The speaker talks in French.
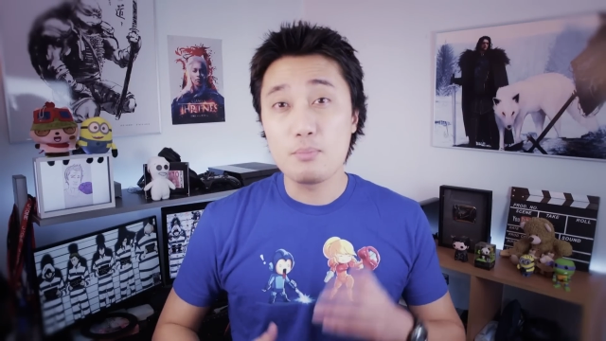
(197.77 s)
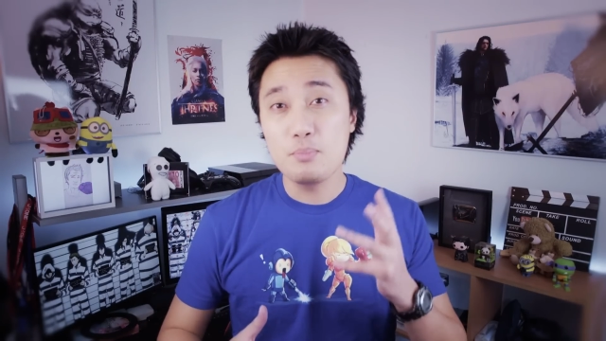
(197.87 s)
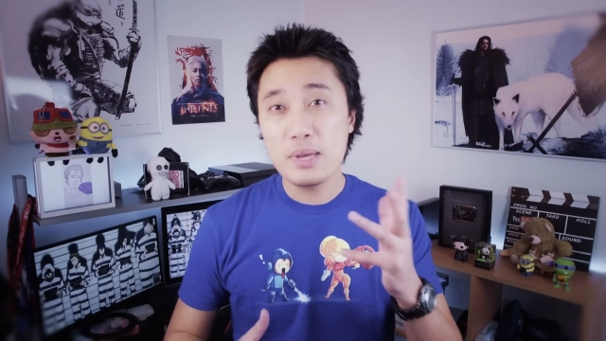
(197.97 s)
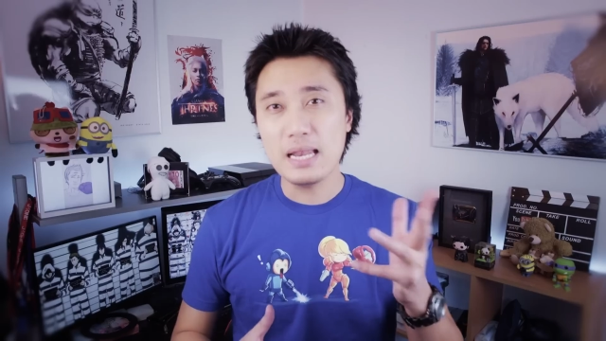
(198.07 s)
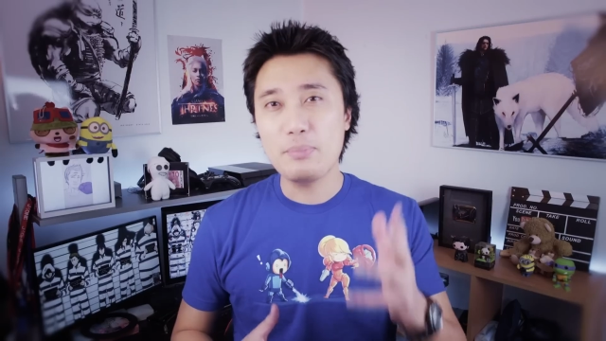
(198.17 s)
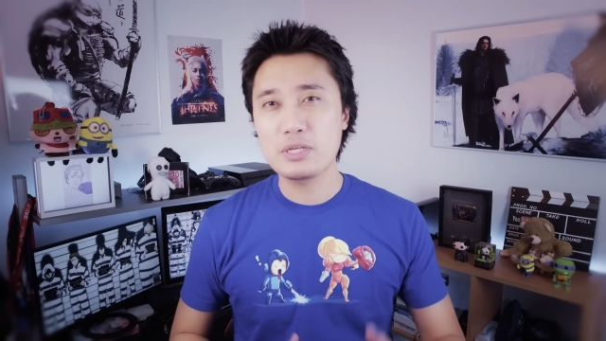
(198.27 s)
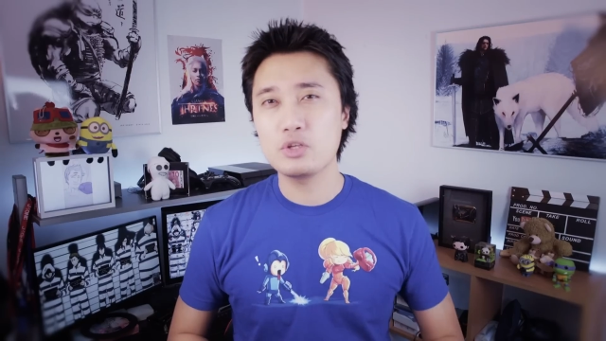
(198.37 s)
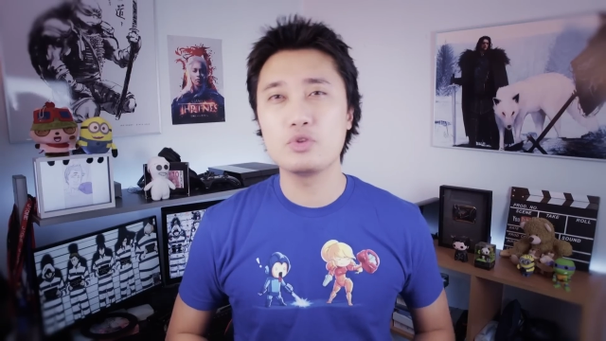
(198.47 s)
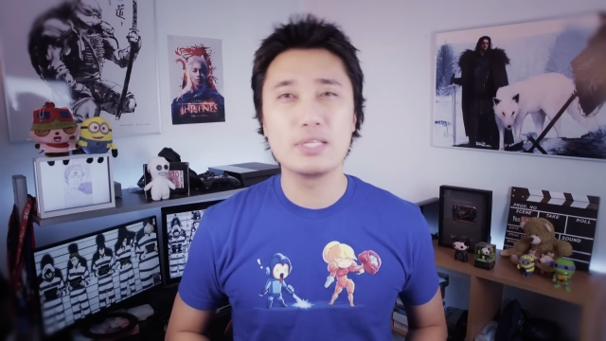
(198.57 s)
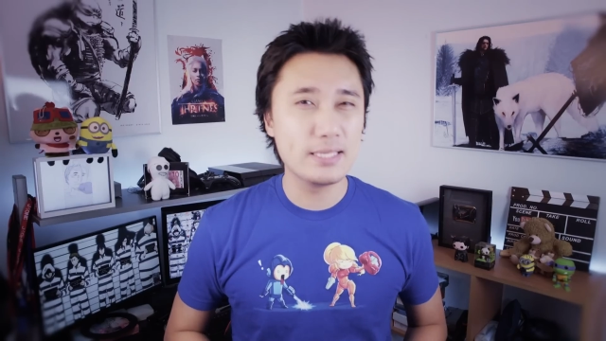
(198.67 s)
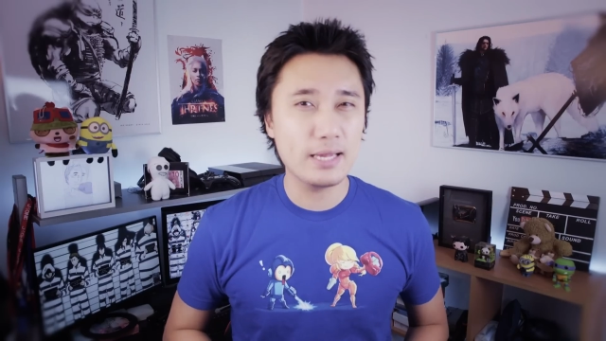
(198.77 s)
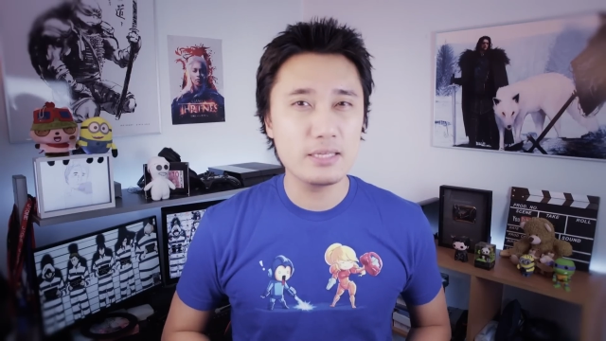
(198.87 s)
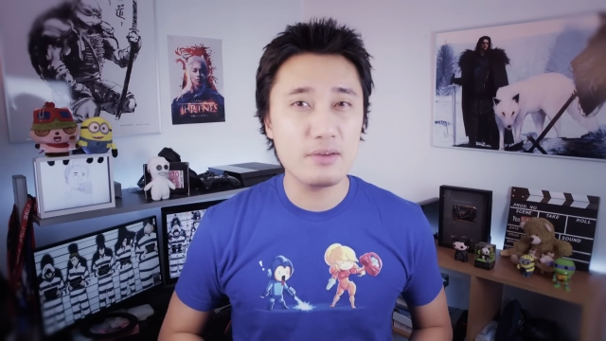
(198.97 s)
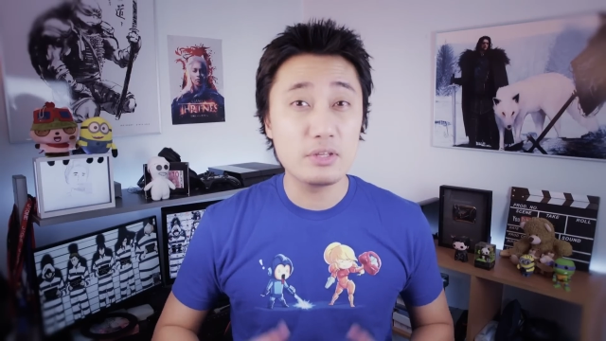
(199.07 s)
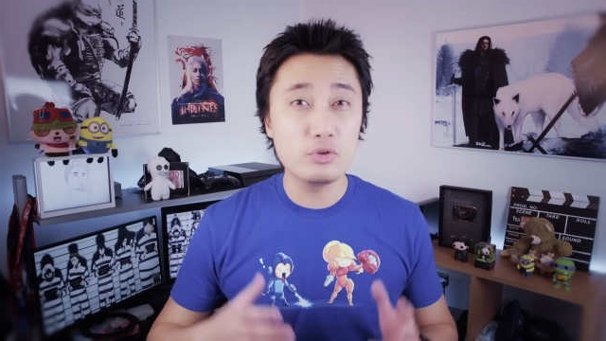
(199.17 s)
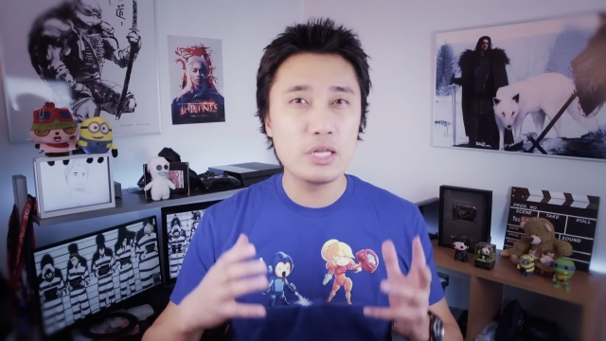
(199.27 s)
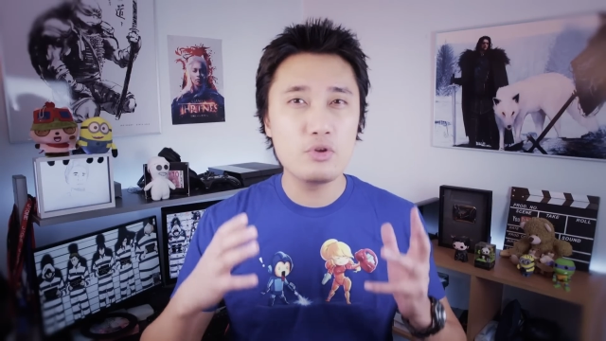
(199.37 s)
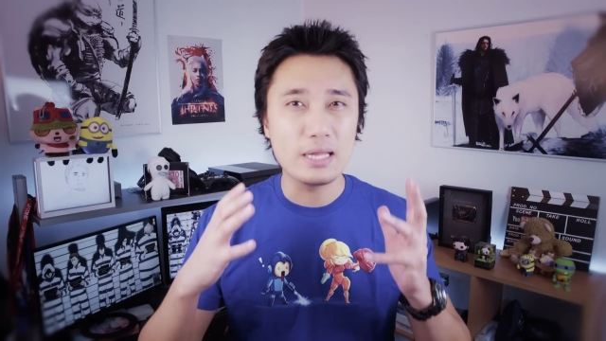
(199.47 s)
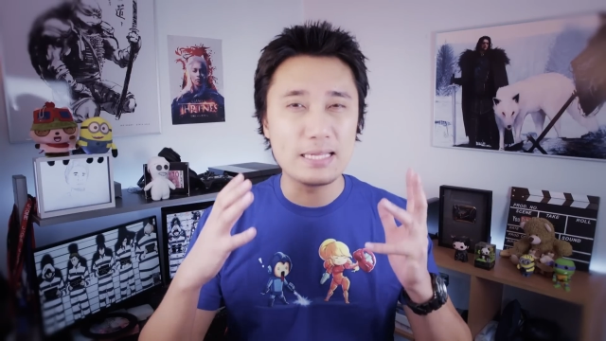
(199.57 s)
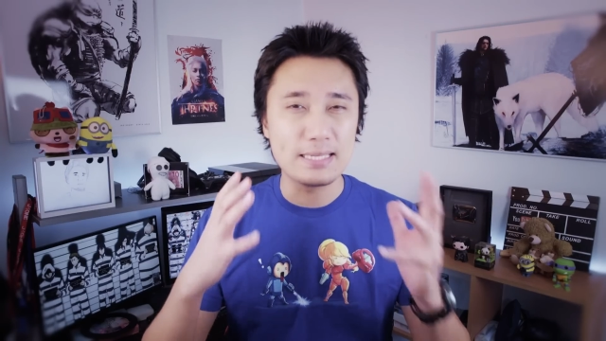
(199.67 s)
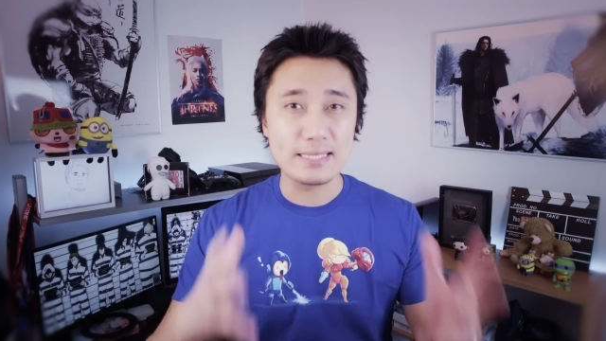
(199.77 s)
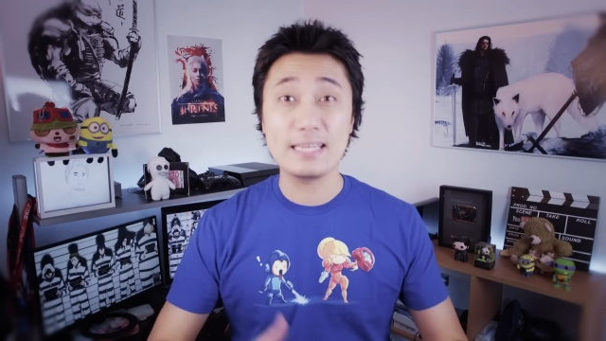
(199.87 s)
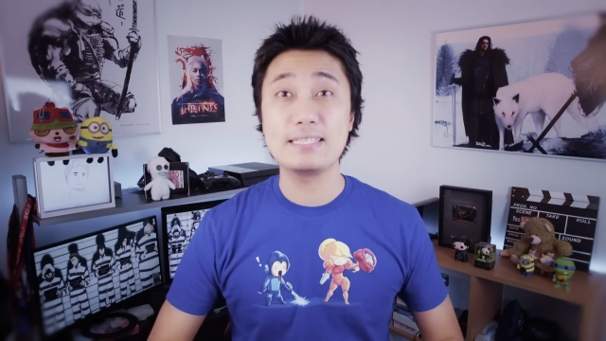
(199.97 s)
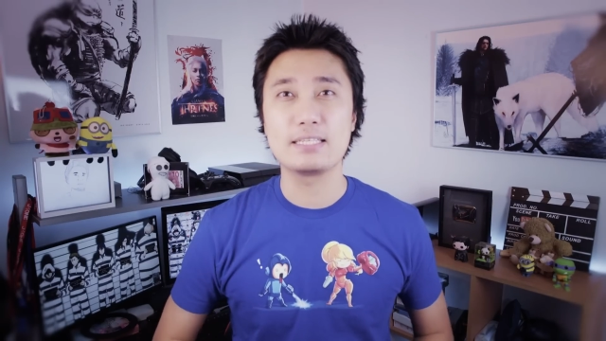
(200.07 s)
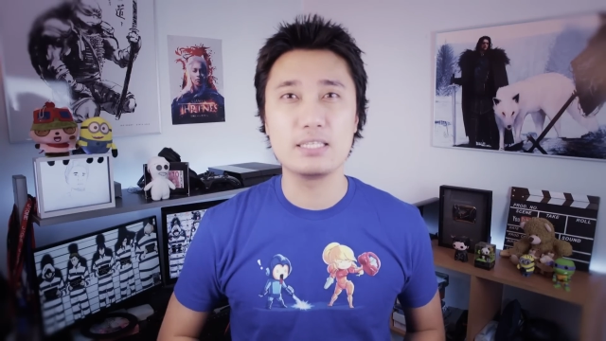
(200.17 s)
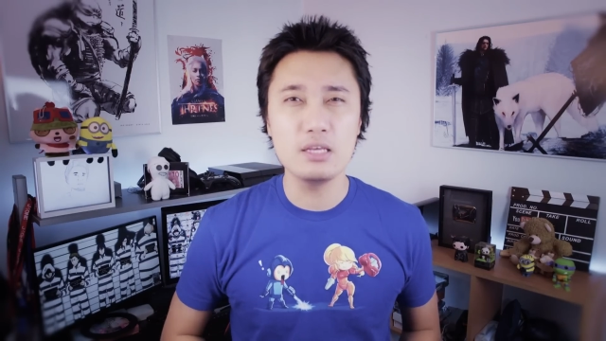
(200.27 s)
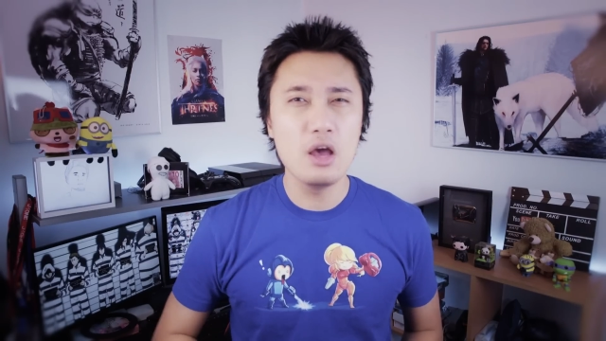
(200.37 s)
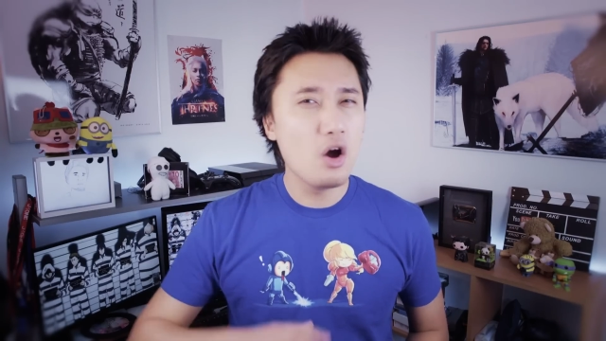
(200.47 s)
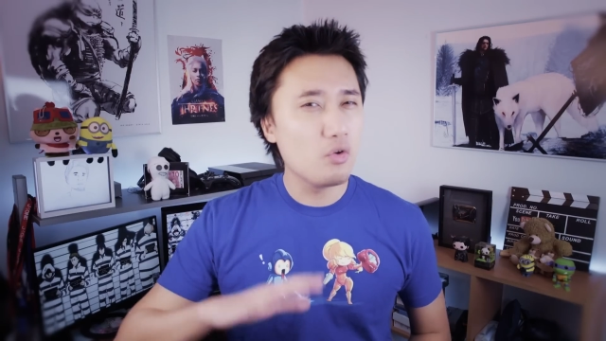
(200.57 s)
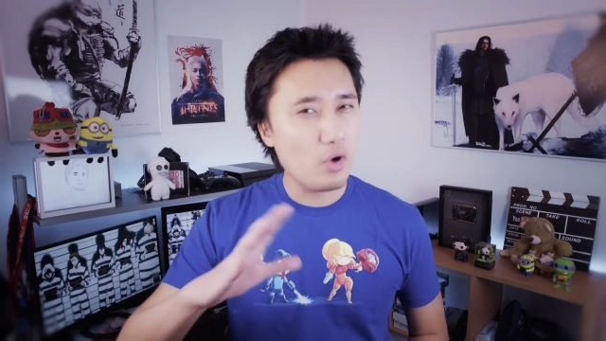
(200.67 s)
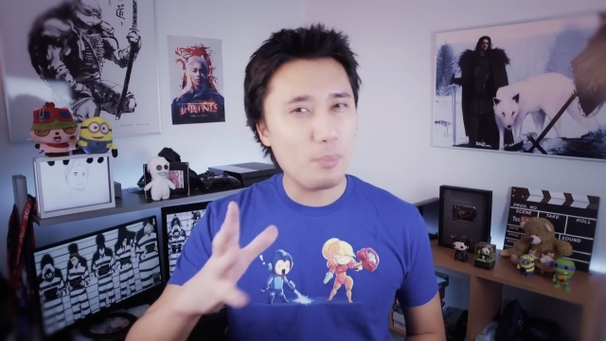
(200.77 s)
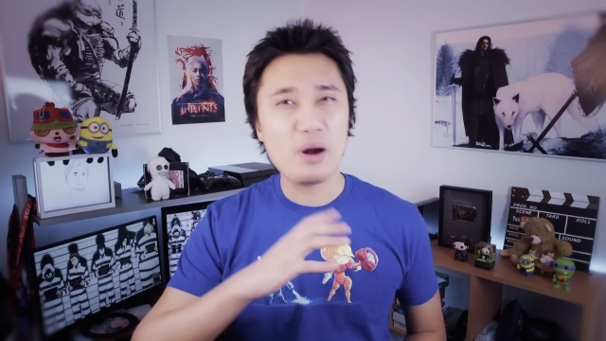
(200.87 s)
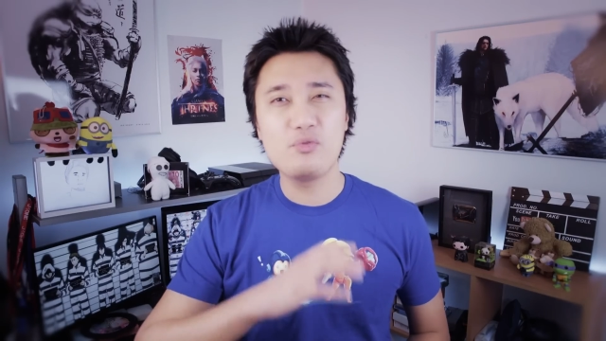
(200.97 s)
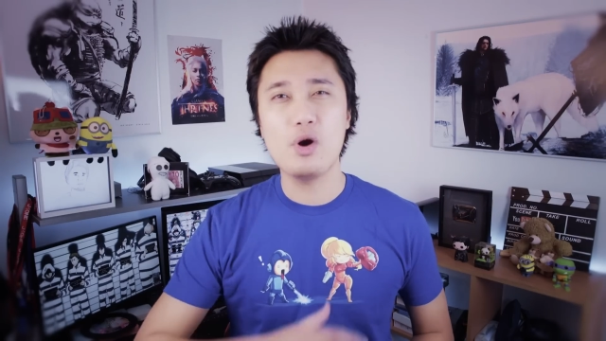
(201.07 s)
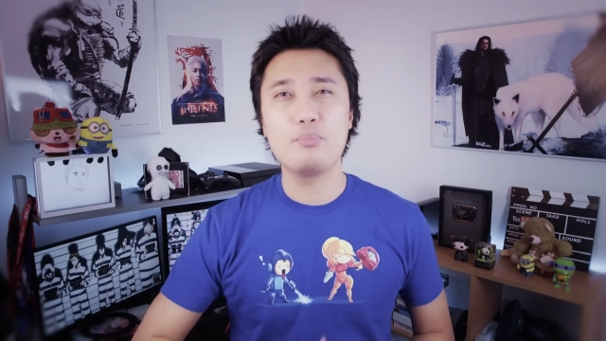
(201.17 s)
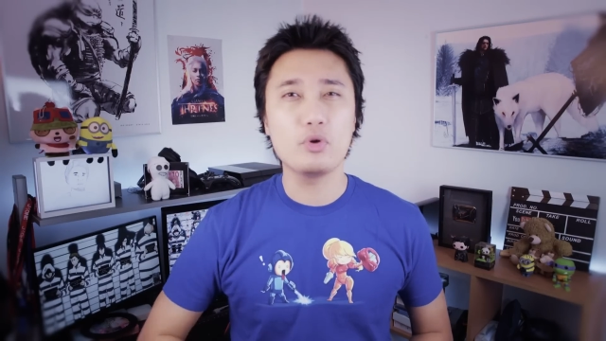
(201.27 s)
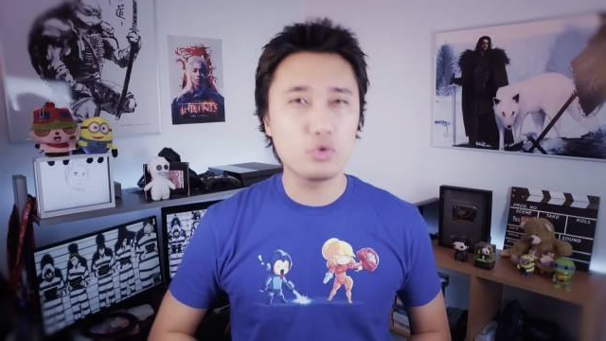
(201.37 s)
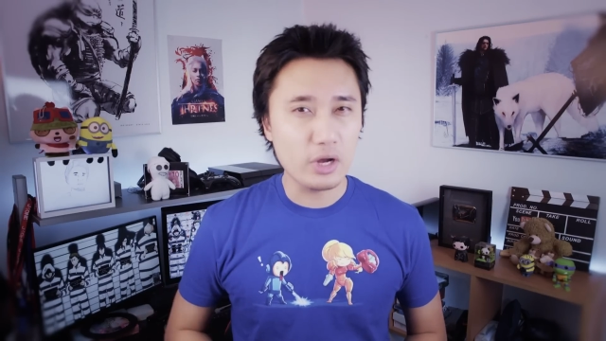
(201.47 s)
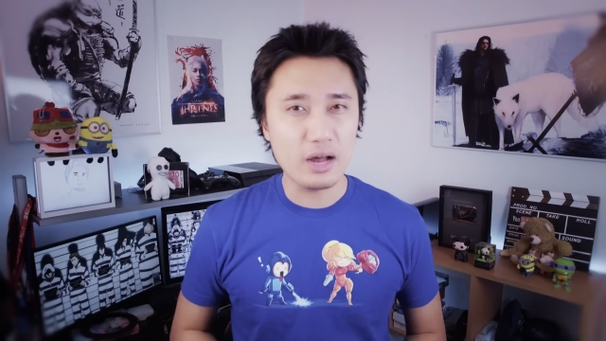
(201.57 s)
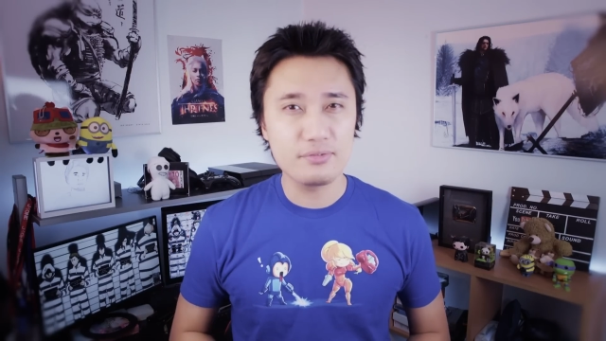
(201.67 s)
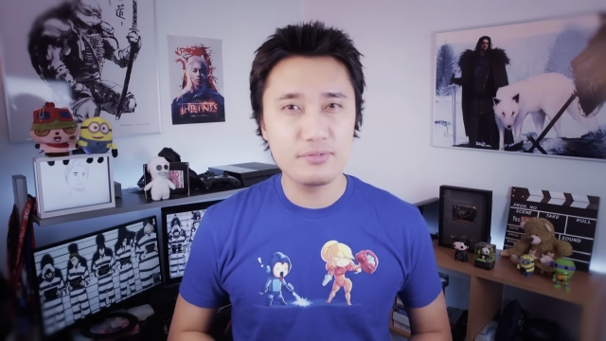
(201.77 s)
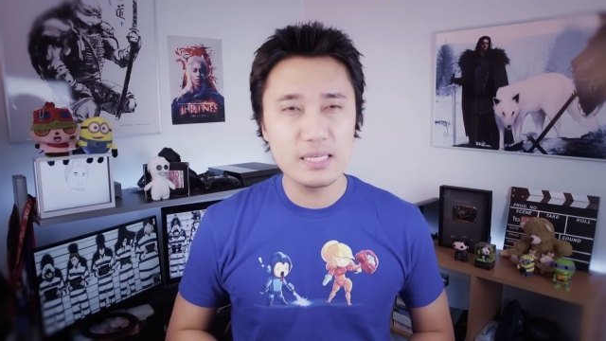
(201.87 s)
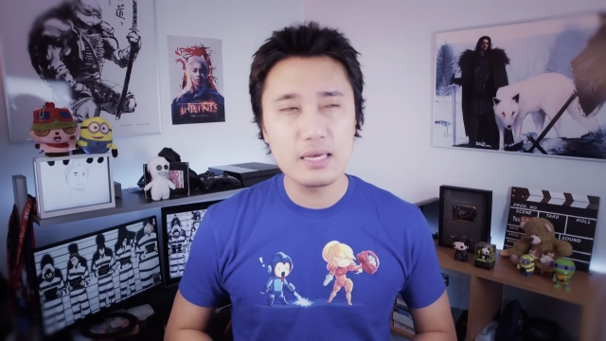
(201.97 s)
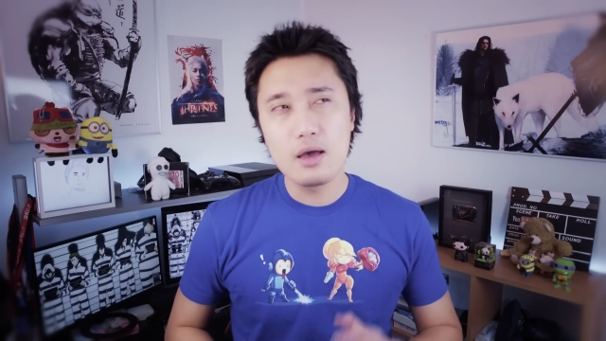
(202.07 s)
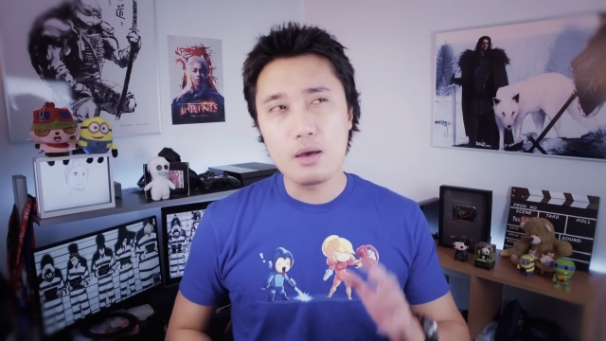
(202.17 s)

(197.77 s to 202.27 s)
mais la présence de ces dernières va donner lieu à des scènes très sexy, voire parfois pornographiques,